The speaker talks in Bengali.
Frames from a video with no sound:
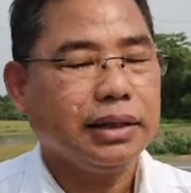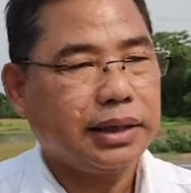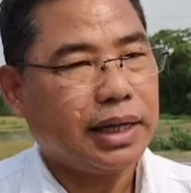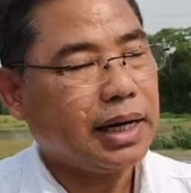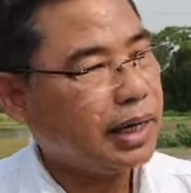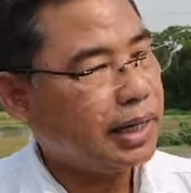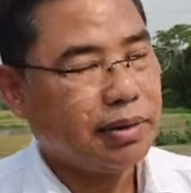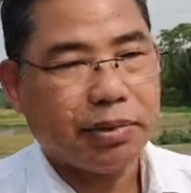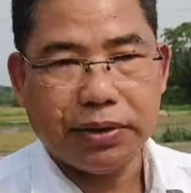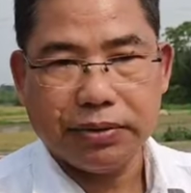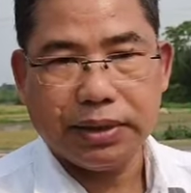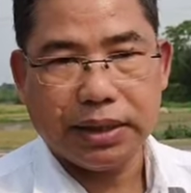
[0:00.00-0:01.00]
তারা লাইনে
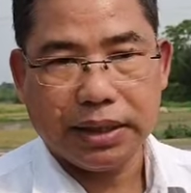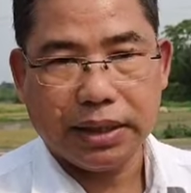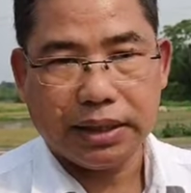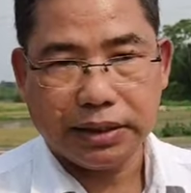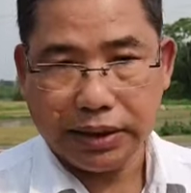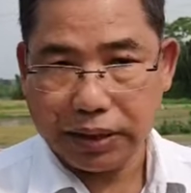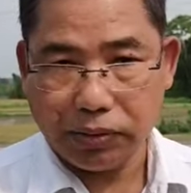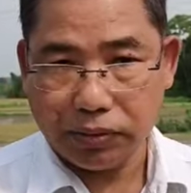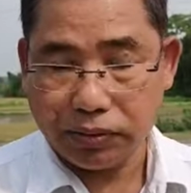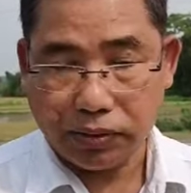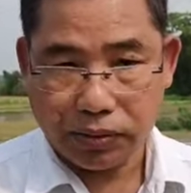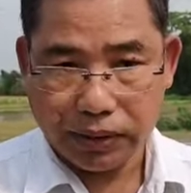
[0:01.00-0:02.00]
বাইর হয়েছে চেক
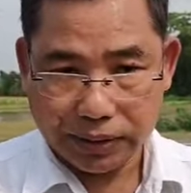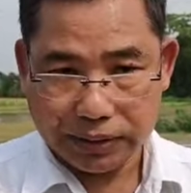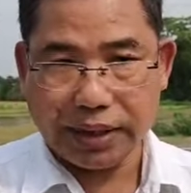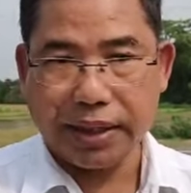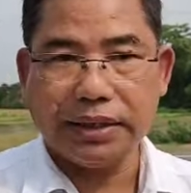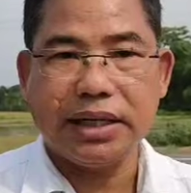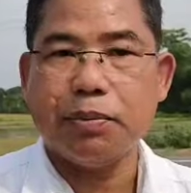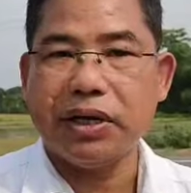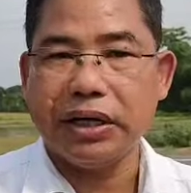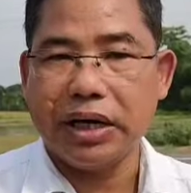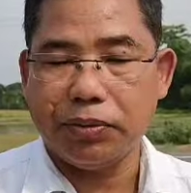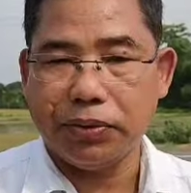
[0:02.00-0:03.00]
করতো যেখানে
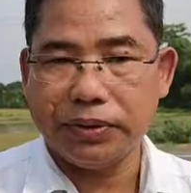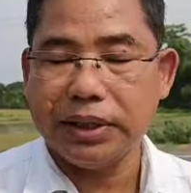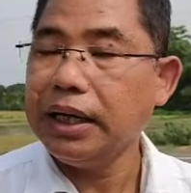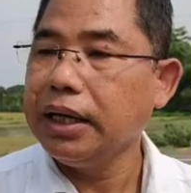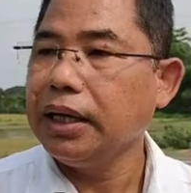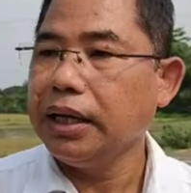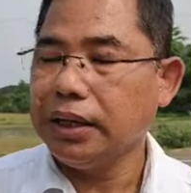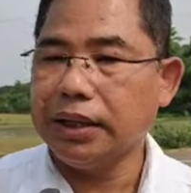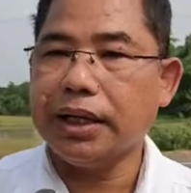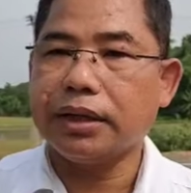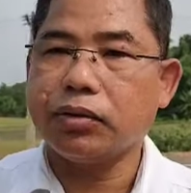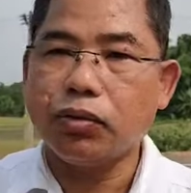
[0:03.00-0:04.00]
জাম্পারিং আউট হয়েছে
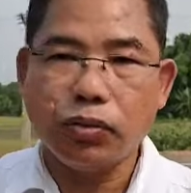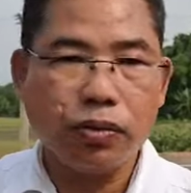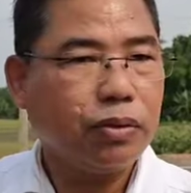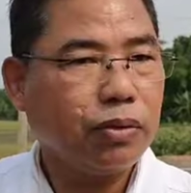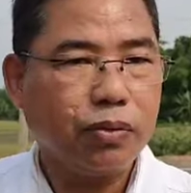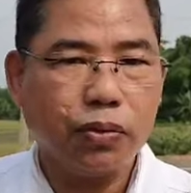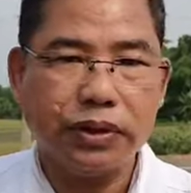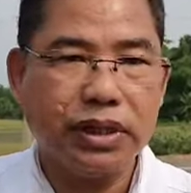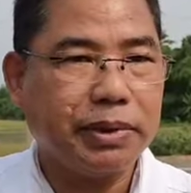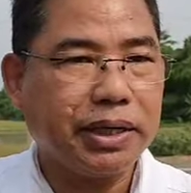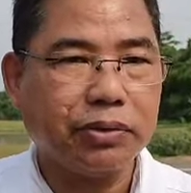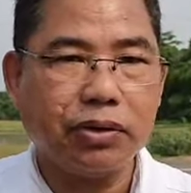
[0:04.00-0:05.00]
এটা খুঁজে
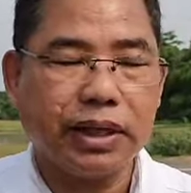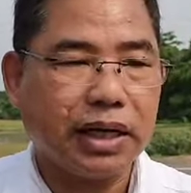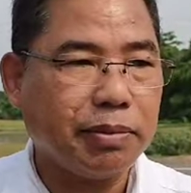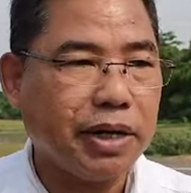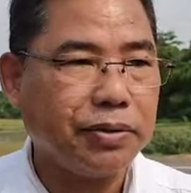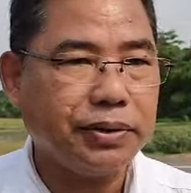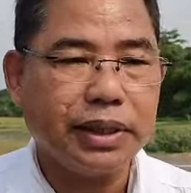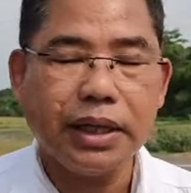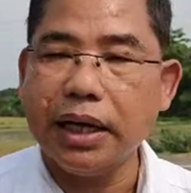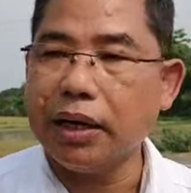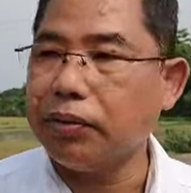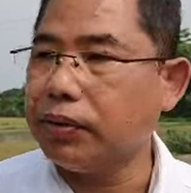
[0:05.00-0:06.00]
বার করতো তারা বাইর হয়েছে
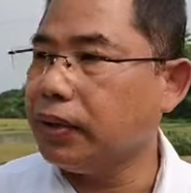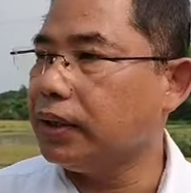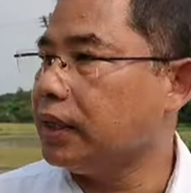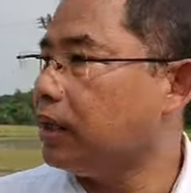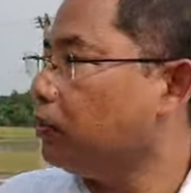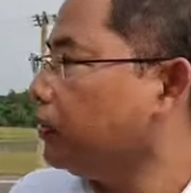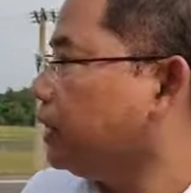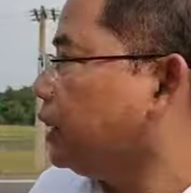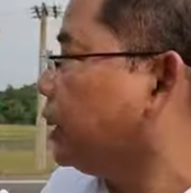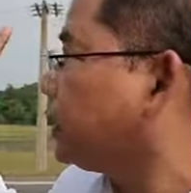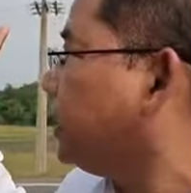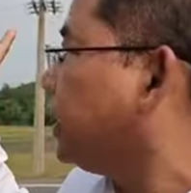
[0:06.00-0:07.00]
অ্যাকর্ডিংলি তারা উঠটা
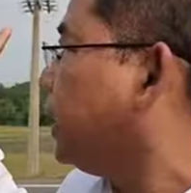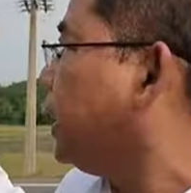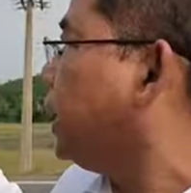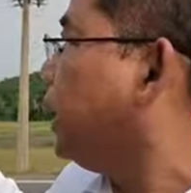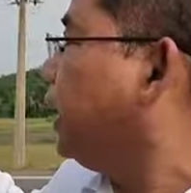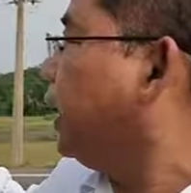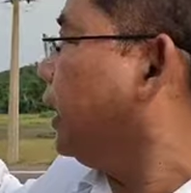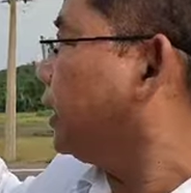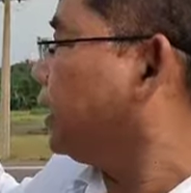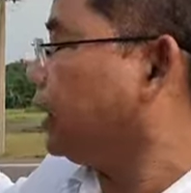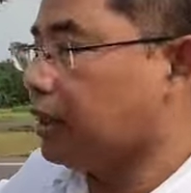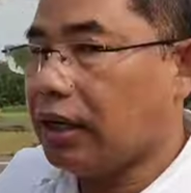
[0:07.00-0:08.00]
দেখছে এখানে
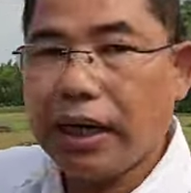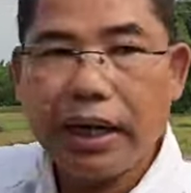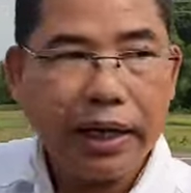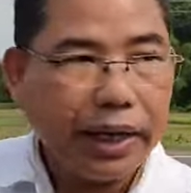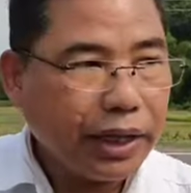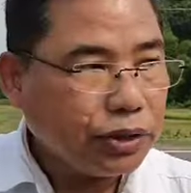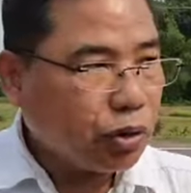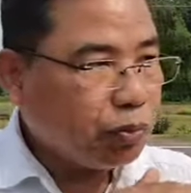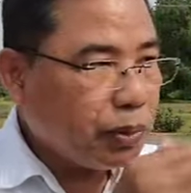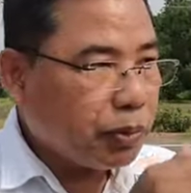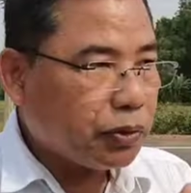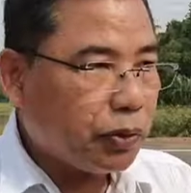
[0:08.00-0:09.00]
একটা এইসব
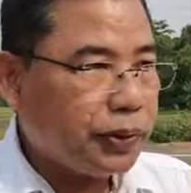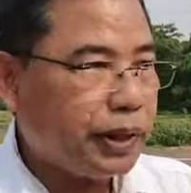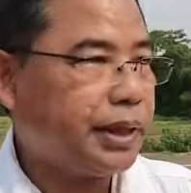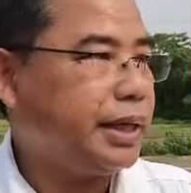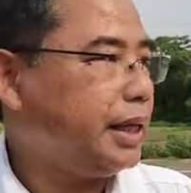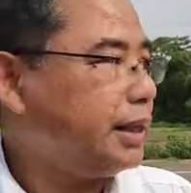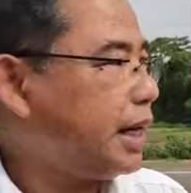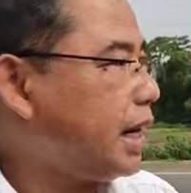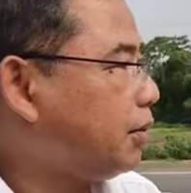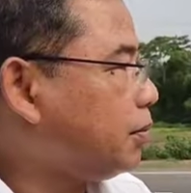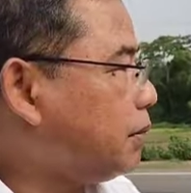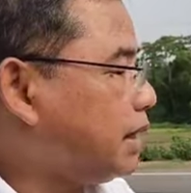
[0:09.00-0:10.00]
বিপদ হয়ে দেখে তারা
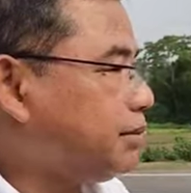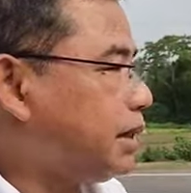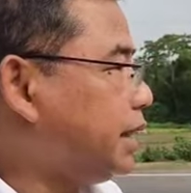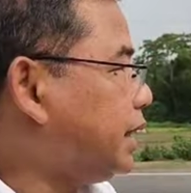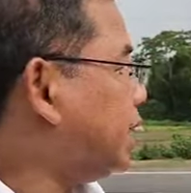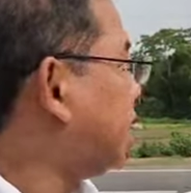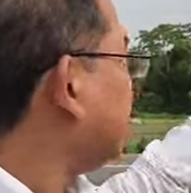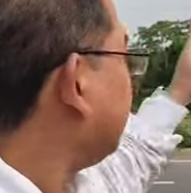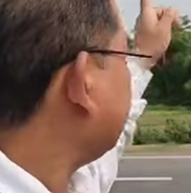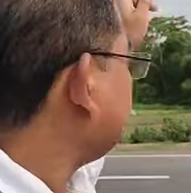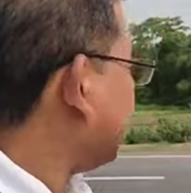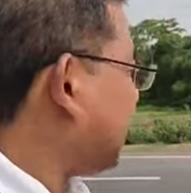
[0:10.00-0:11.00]
ভাবছে এখানে
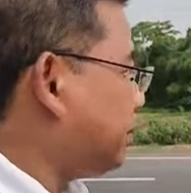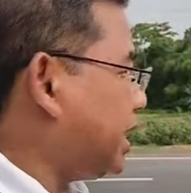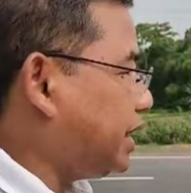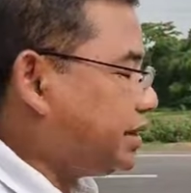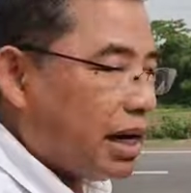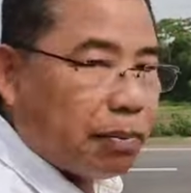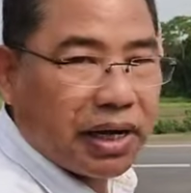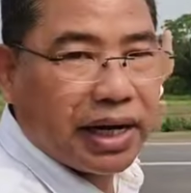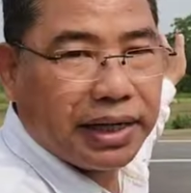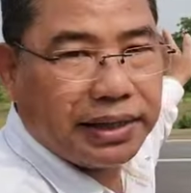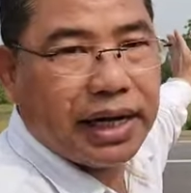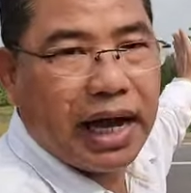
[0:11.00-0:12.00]
পার্মানেন্টলি জাম্পার
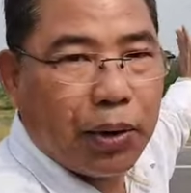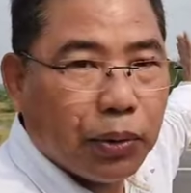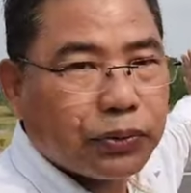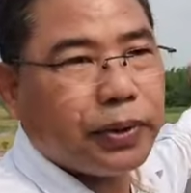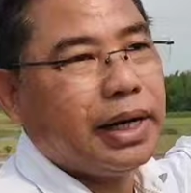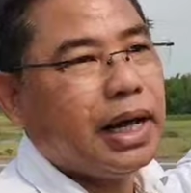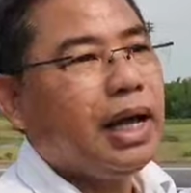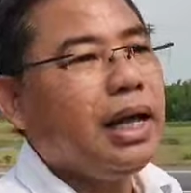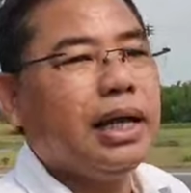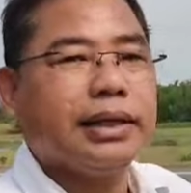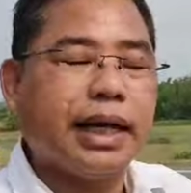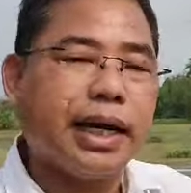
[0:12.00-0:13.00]
কাইটটা আউট করে
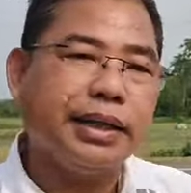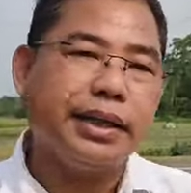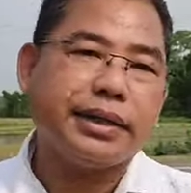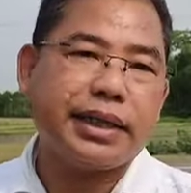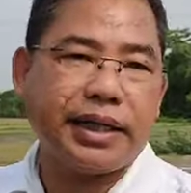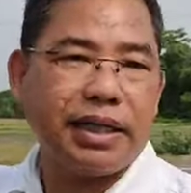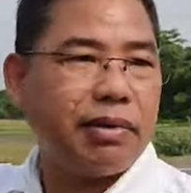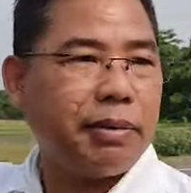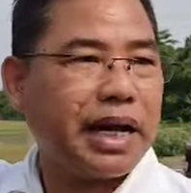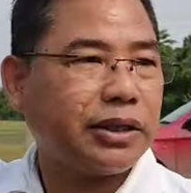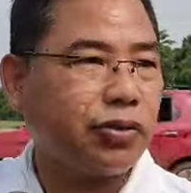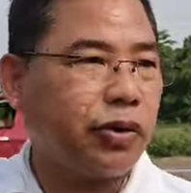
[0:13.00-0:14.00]
তারা এদিকে স্বাধীনভাবে
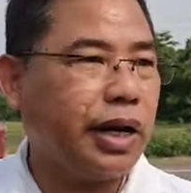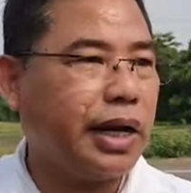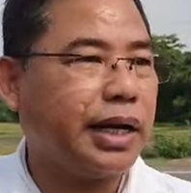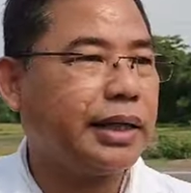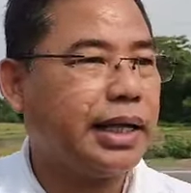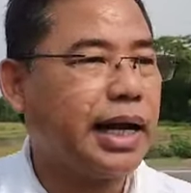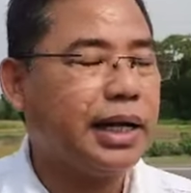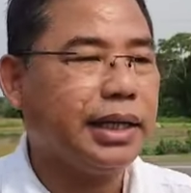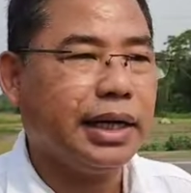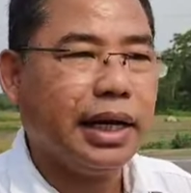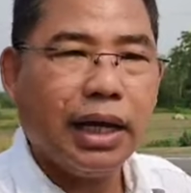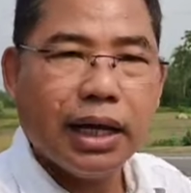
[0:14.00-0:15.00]
কাজ করানোর লেগে তারা
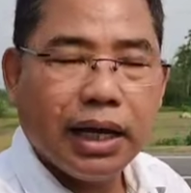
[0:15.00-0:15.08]
এখানে